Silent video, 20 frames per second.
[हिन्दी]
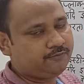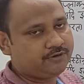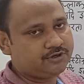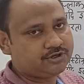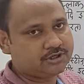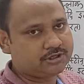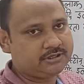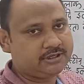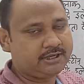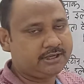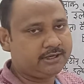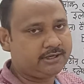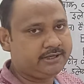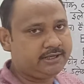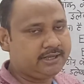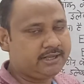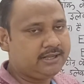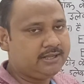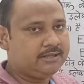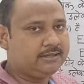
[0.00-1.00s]
इक्वेशन के
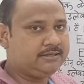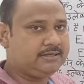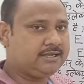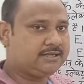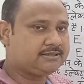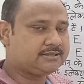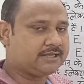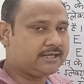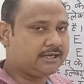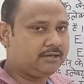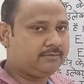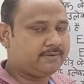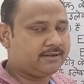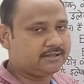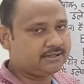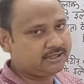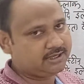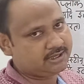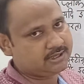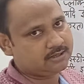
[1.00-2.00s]
लिए ये सारी
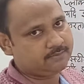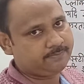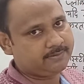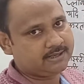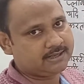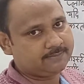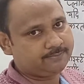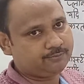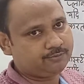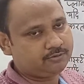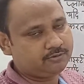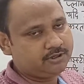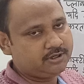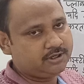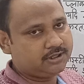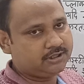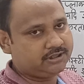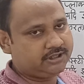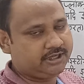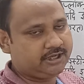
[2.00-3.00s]
बातें यहाँ पे आपको
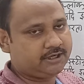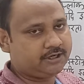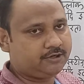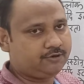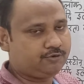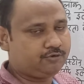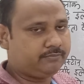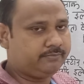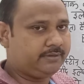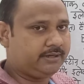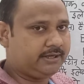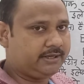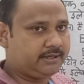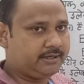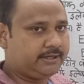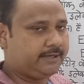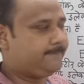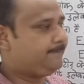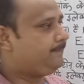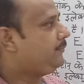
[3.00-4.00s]
देखने को
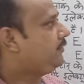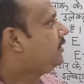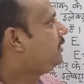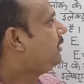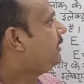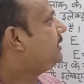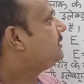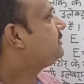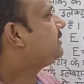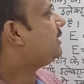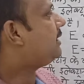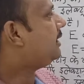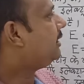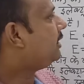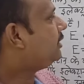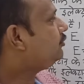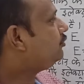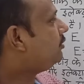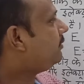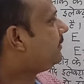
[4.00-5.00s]
मिलेंगी इसके
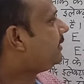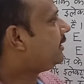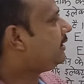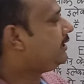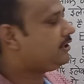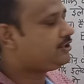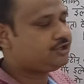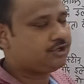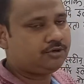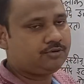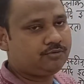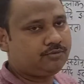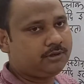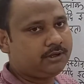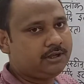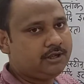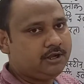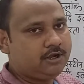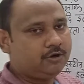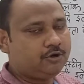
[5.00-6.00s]
अगला जो हमारा लेक्चर
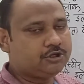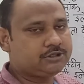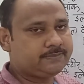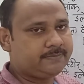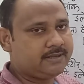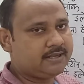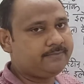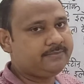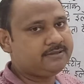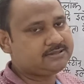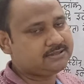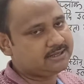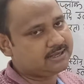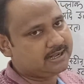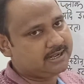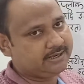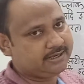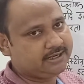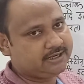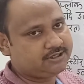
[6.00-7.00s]
होगा उसमें हम
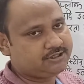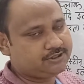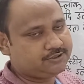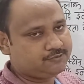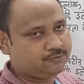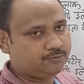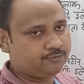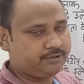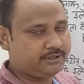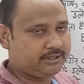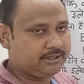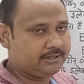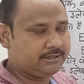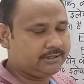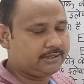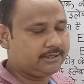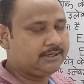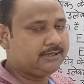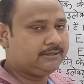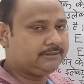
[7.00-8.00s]
इसके आगे की चीज़ों को
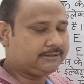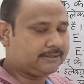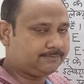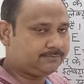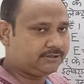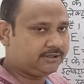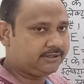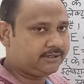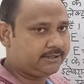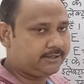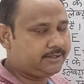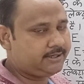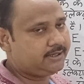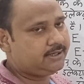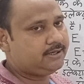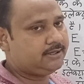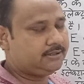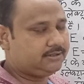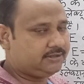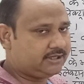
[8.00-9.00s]
देखेंगे तब तक के
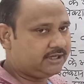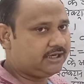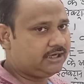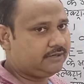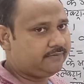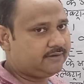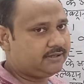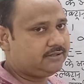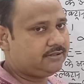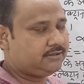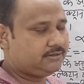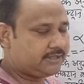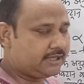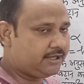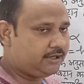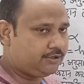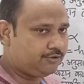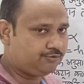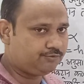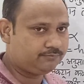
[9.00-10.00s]
लिए धन्यवाद
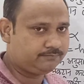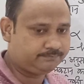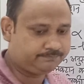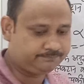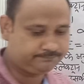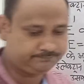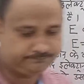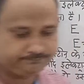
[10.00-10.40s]
थैंक यू